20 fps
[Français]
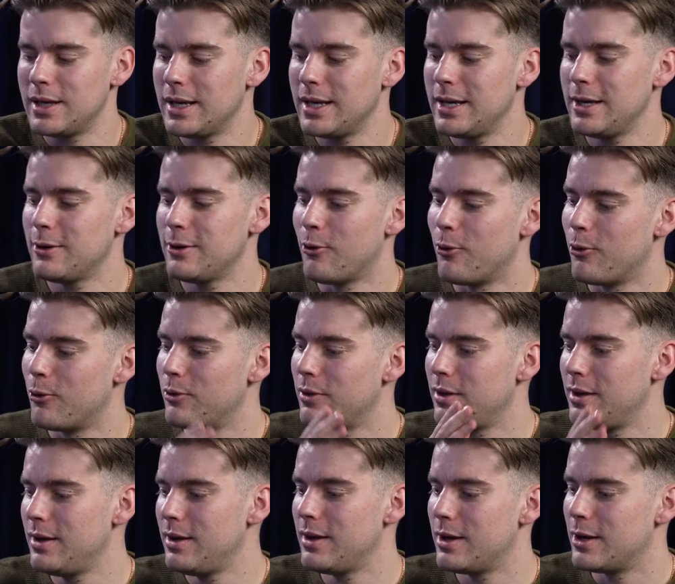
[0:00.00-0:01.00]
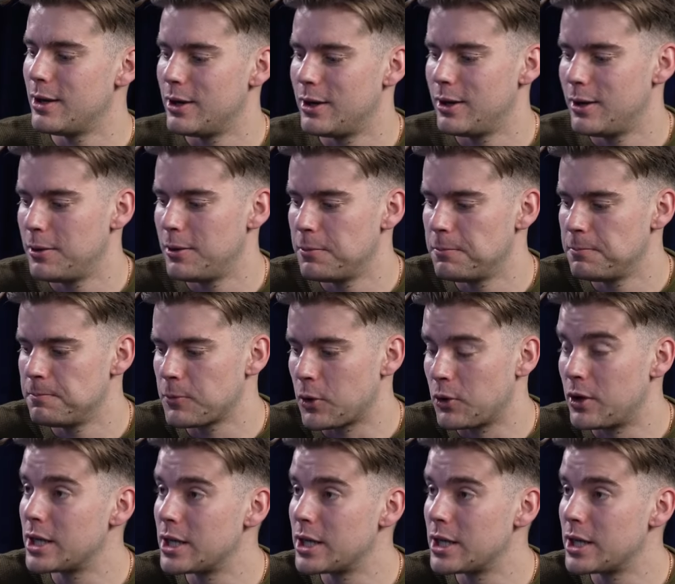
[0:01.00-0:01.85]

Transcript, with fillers: Et on, est, euh, on a